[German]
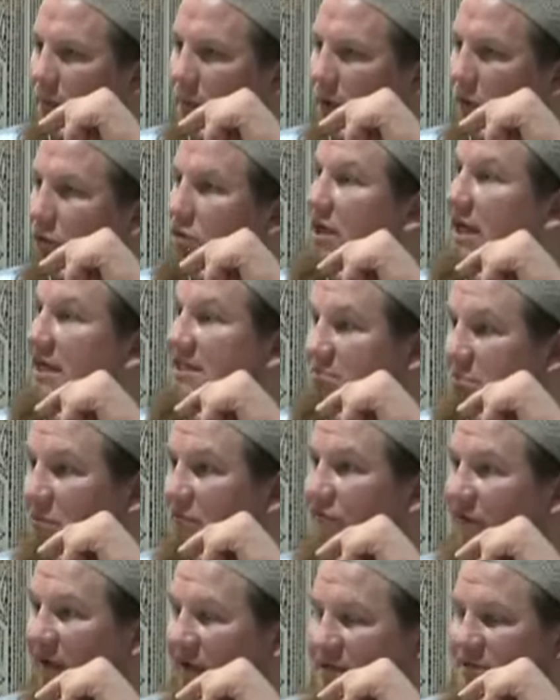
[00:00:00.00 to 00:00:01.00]
Oder jetzt mit
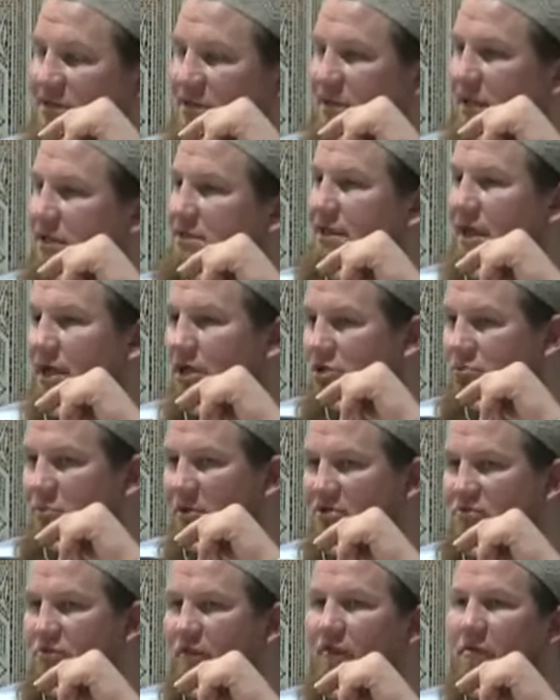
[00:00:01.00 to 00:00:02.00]
Fernsehen, dann sage ich
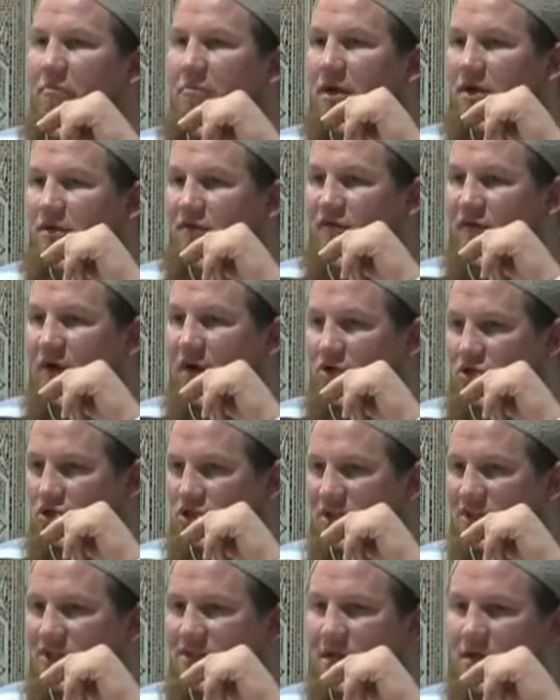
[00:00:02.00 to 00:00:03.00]
manchmal, wenn mir eine Frage
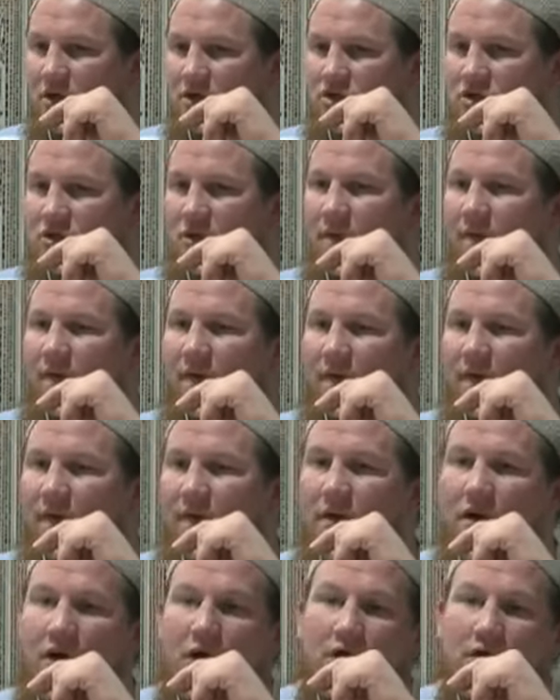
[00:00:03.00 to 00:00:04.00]
stellt, sage ich,
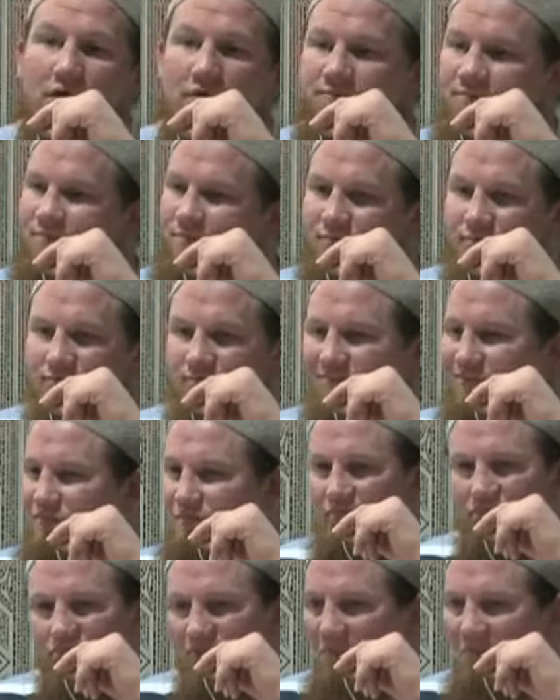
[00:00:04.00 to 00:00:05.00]
ja, ähm,
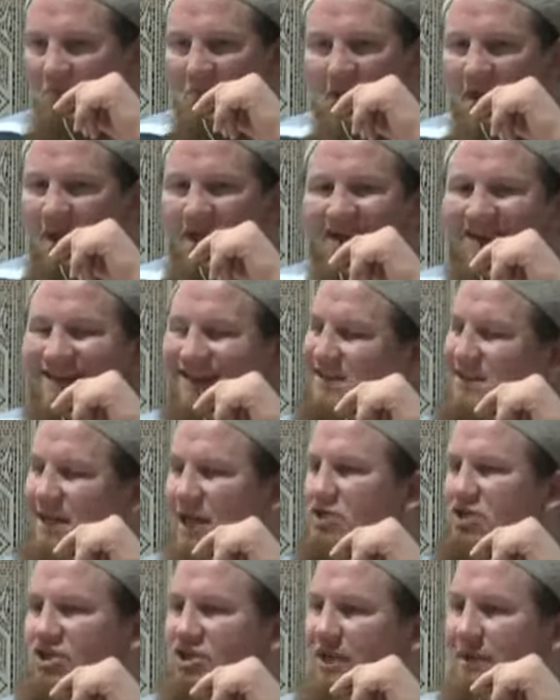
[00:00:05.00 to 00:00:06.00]
das
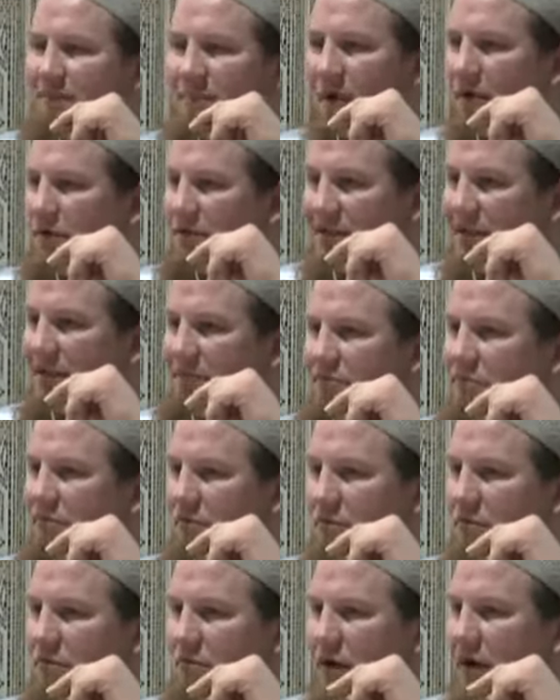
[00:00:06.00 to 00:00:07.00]
kann ich in dem, in dem
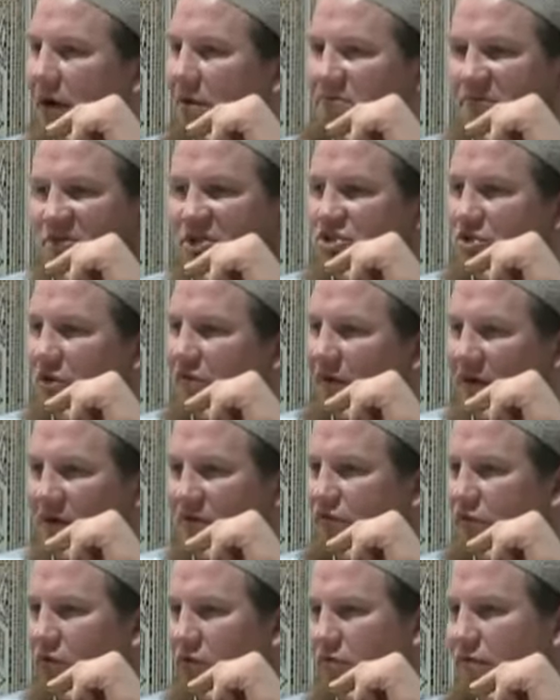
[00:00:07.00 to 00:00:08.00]
äh, Rahmen nicht darauf
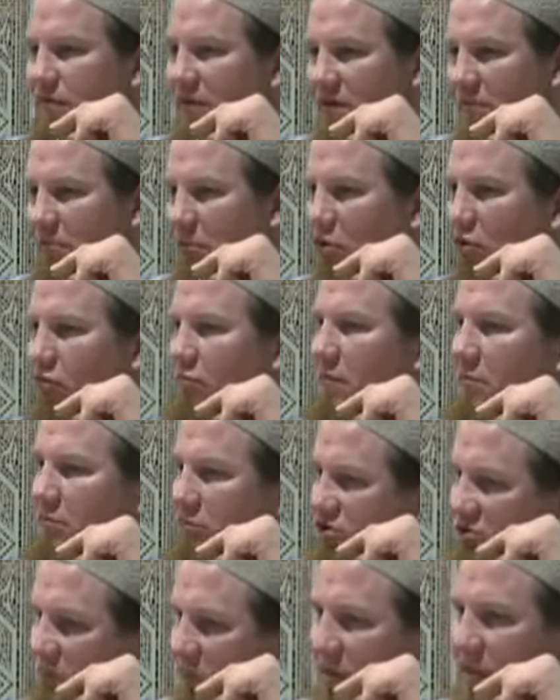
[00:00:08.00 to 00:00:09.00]
antworten, weil da braucht man,
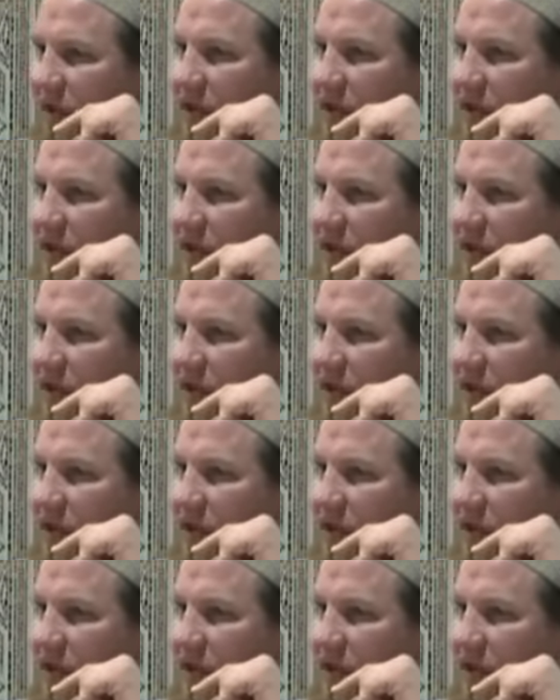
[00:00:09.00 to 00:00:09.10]
muss man